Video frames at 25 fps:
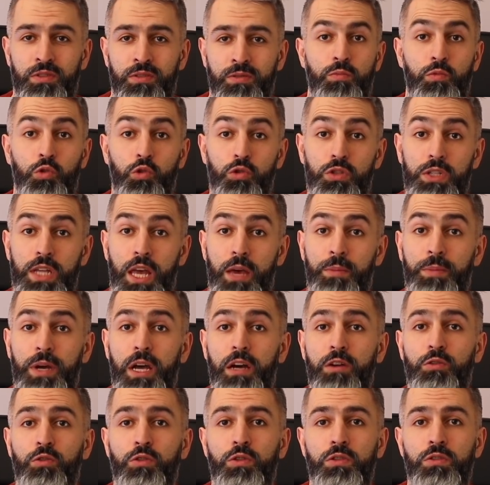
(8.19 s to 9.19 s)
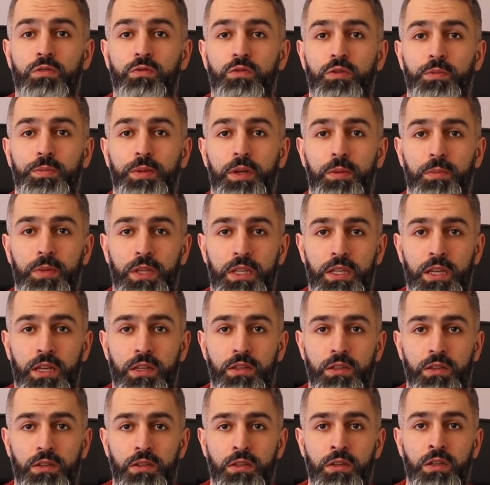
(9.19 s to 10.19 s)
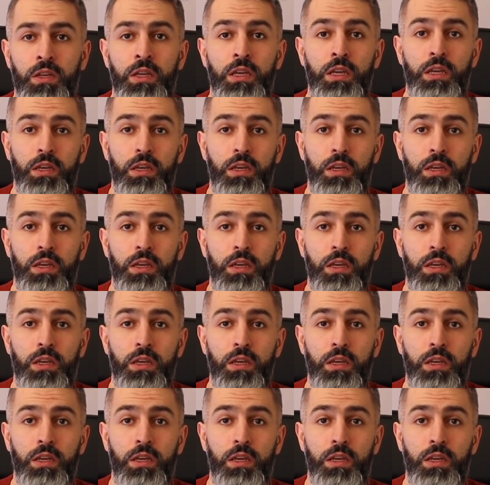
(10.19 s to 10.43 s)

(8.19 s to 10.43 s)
Мы узнаем, какое у него применение,